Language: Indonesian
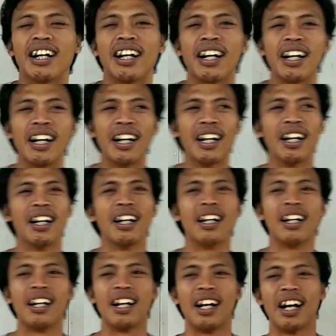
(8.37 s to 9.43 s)
Uh,
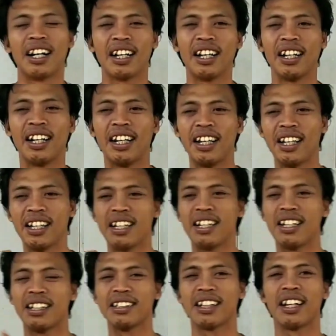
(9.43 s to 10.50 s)
hari ini
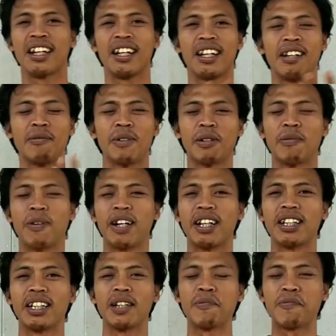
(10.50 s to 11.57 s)
saya ingin
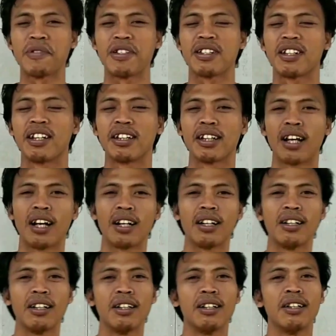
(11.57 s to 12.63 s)
berbagi tips tentang
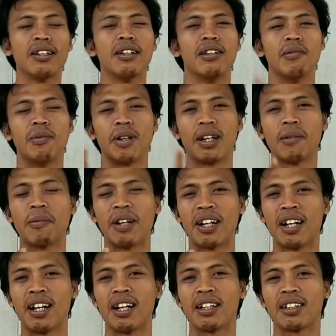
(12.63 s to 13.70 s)

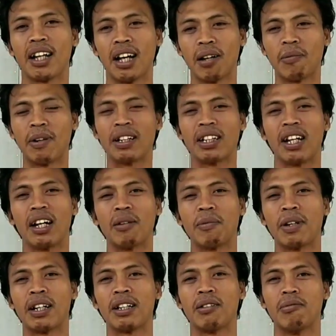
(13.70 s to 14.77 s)
bagaimana
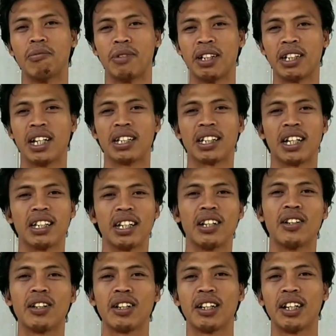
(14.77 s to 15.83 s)
tahapan-tahapan menetaskan
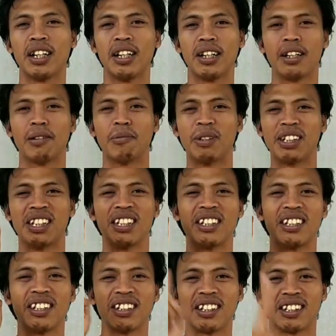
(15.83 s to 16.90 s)
telur di mesin
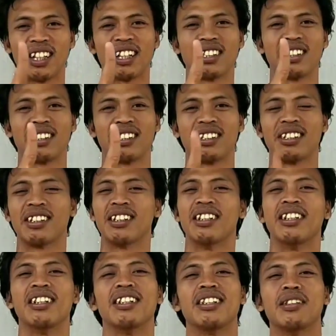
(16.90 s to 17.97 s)
tetas.
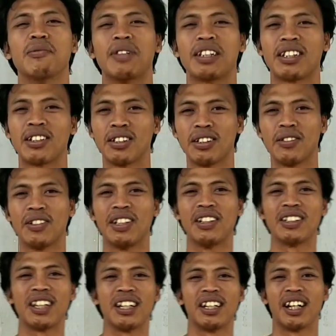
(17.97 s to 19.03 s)
Simak terus video
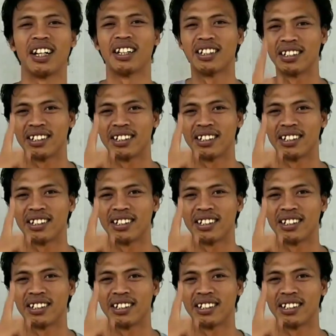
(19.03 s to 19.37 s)
saya.